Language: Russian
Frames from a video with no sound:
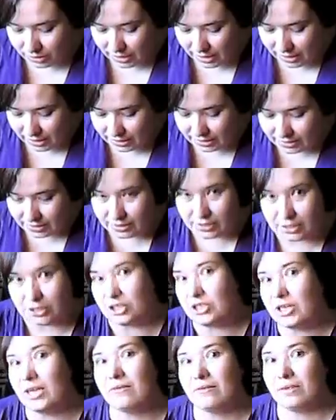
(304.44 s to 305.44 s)
гораздо
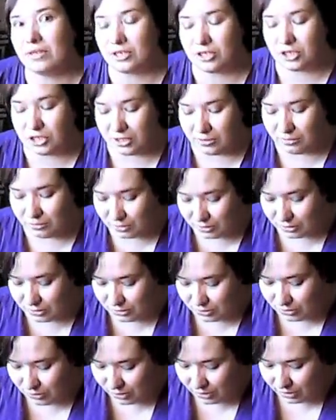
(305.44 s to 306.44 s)
дешевле, чем он
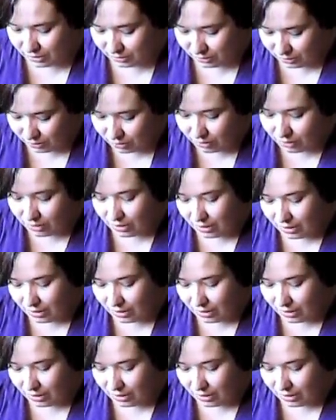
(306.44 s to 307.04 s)
стоил, но